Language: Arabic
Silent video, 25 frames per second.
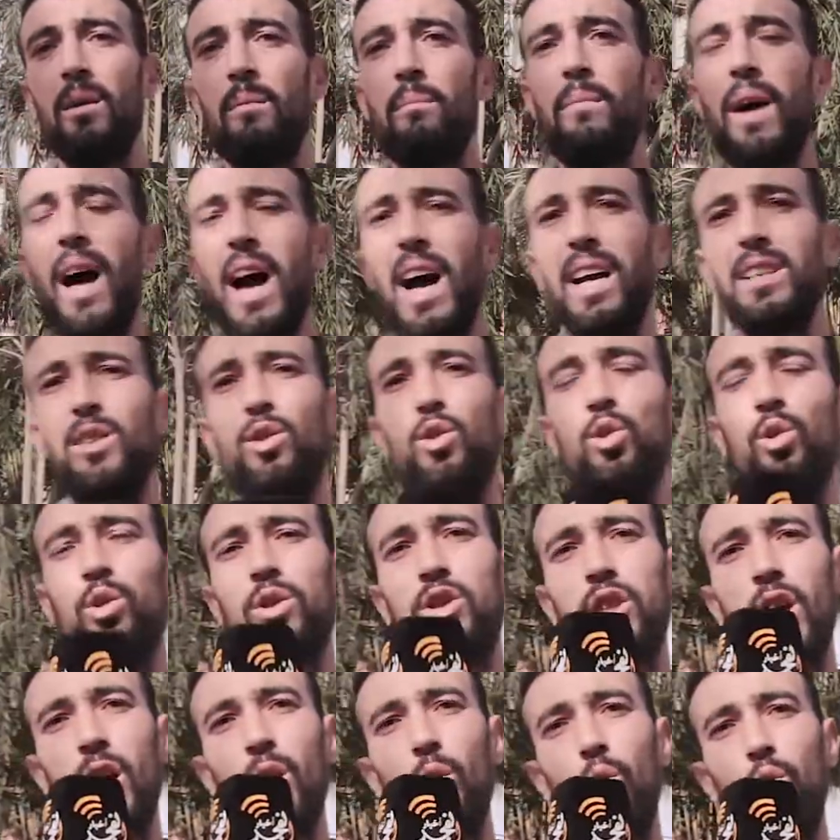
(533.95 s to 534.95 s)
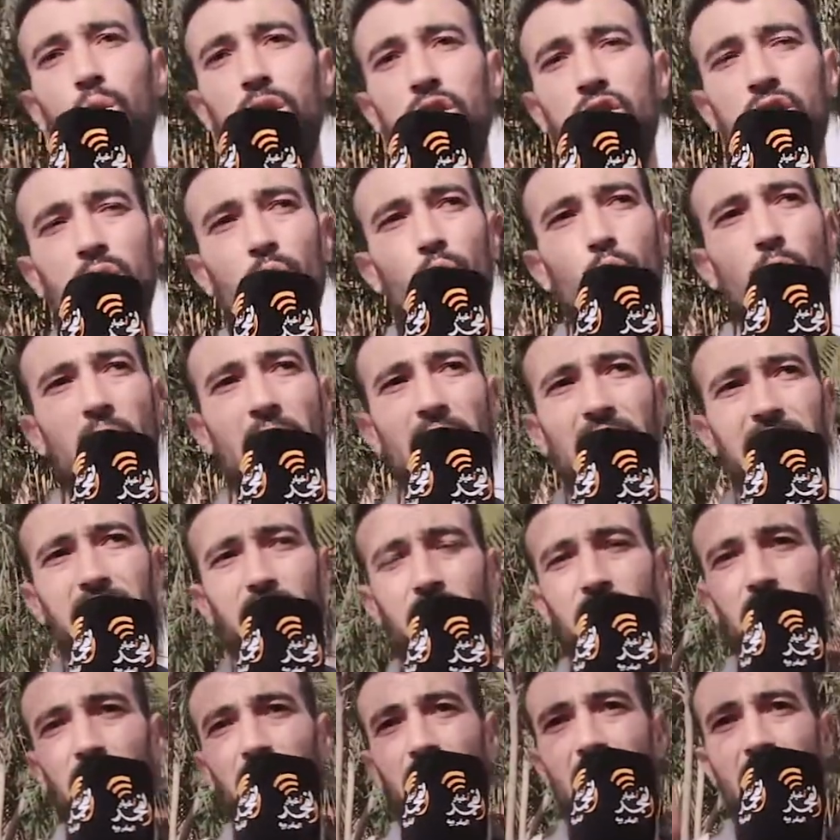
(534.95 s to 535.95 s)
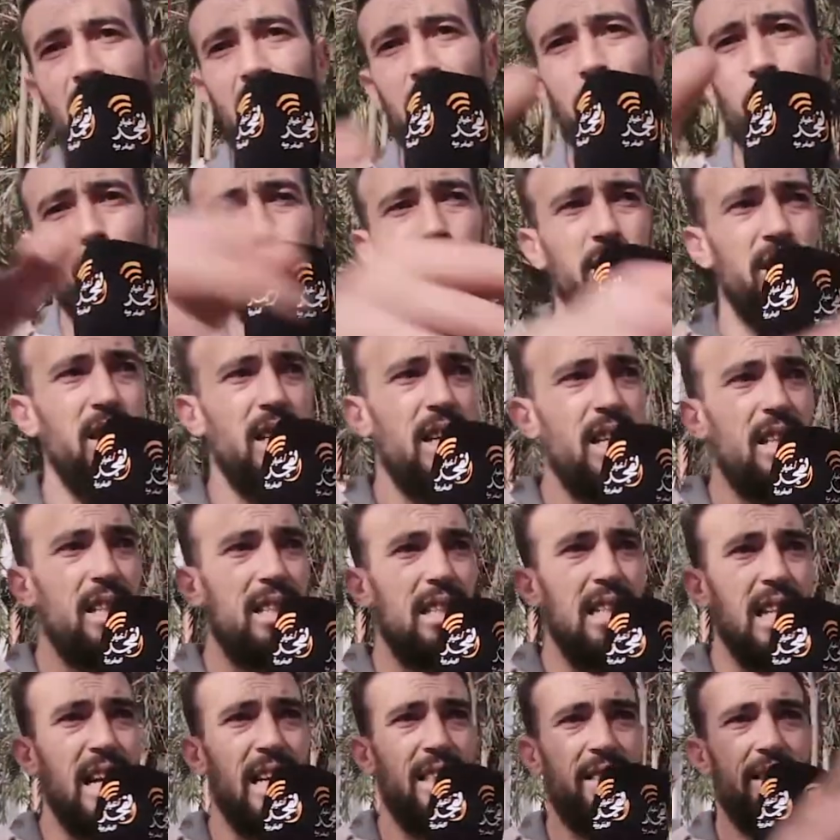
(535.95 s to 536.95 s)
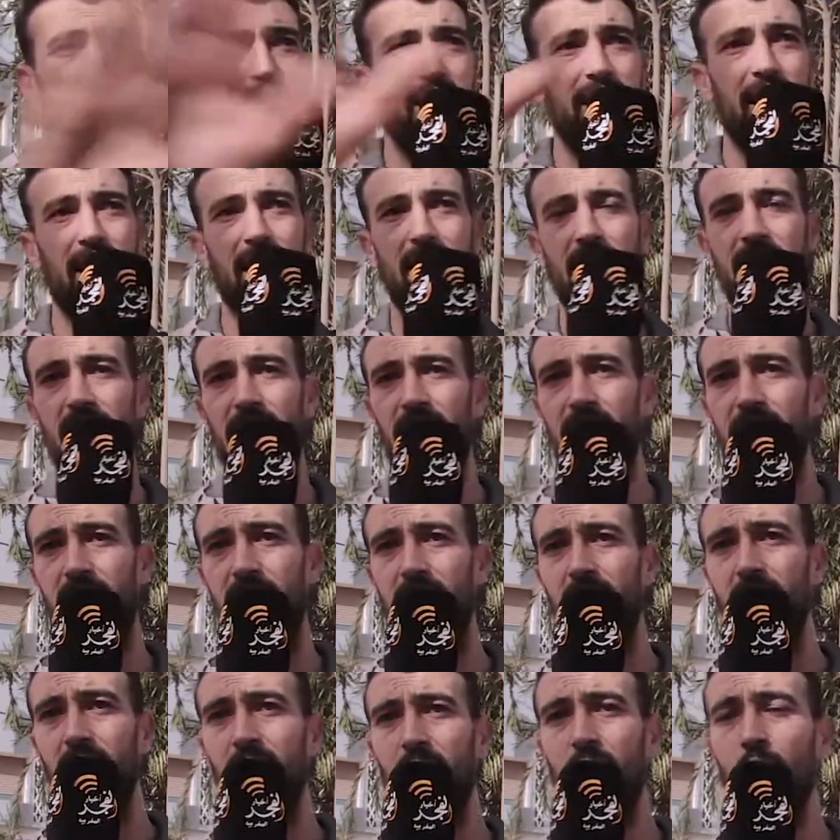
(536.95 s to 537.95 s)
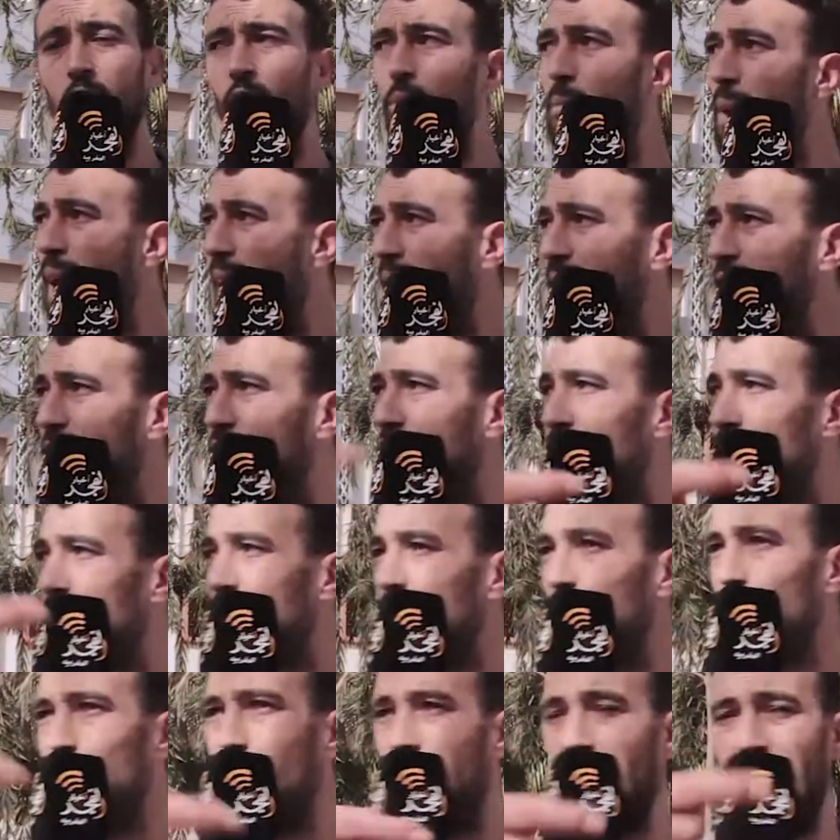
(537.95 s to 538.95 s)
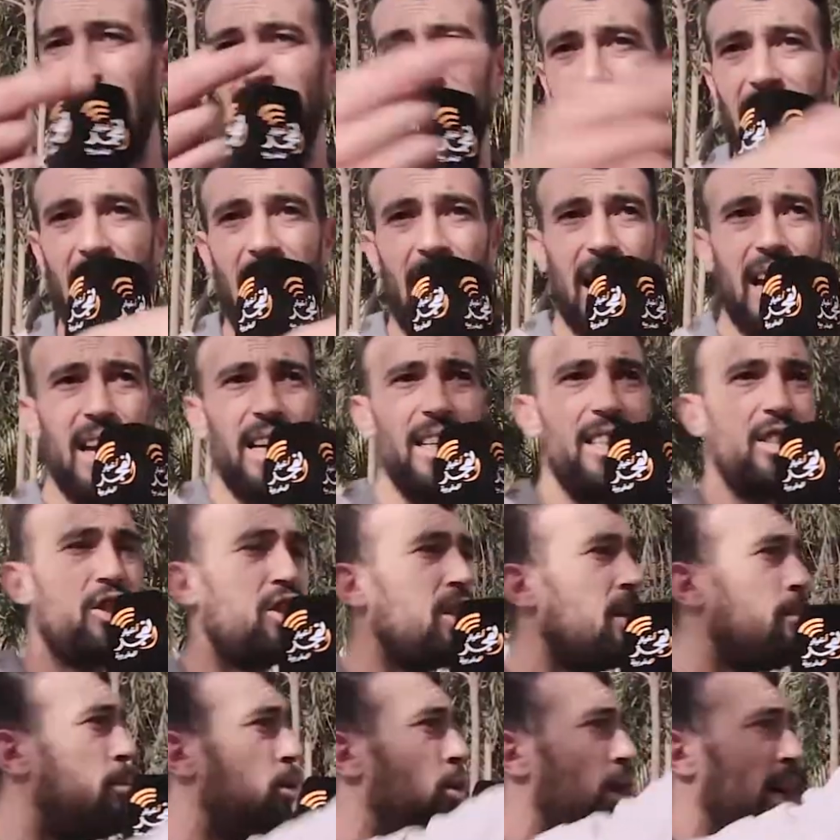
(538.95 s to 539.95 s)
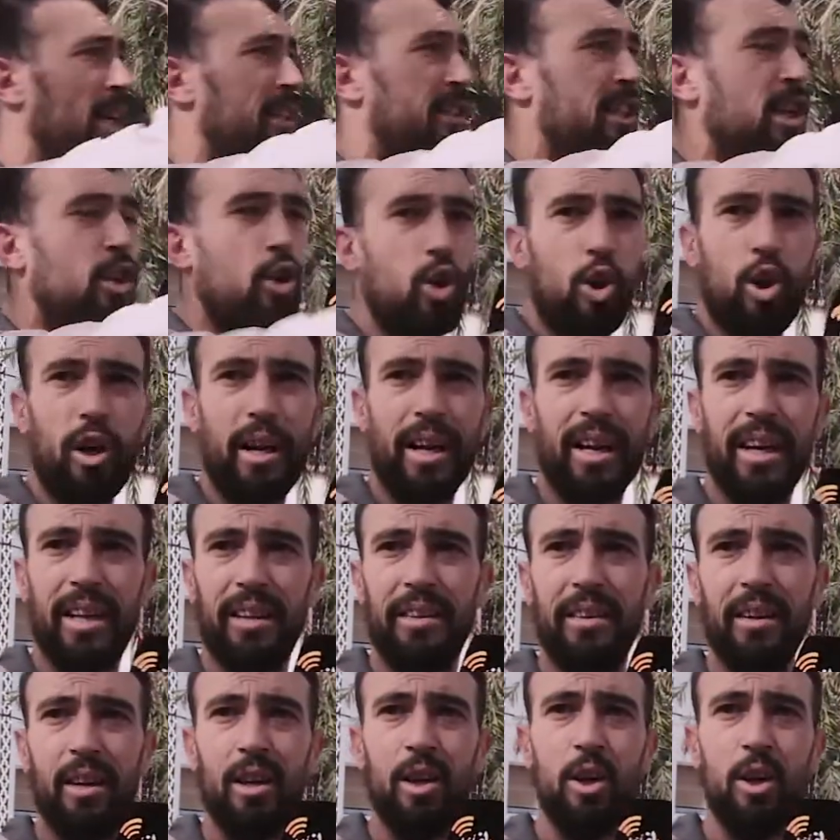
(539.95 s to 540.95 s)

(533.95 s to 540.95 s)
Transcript: ما عندوش اخويا شي واحد شي قانون ديال هاد العسه هادي وما عندش شي واحد حق يجيب وحدين اخرين